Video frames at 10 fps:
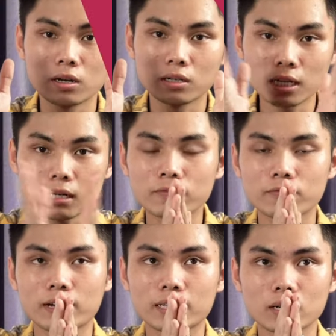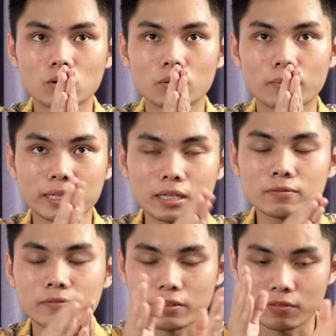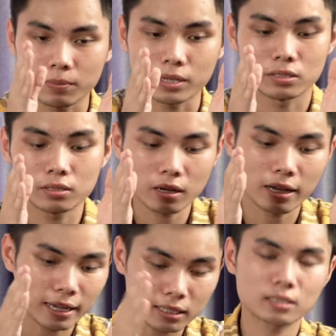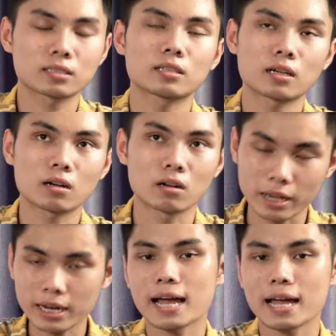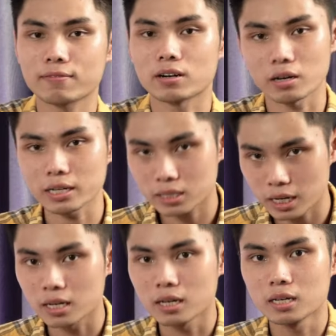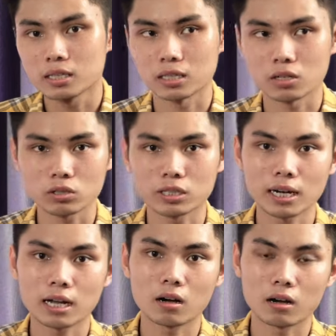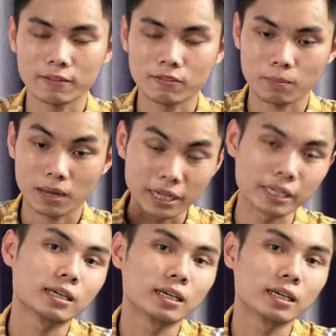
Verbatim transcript: lớn nhất và thay đổi mạnh nhất để phân biệt giữa S, uh, ờ, RS2 và RSC thì đó chính là ở cái phần màn hình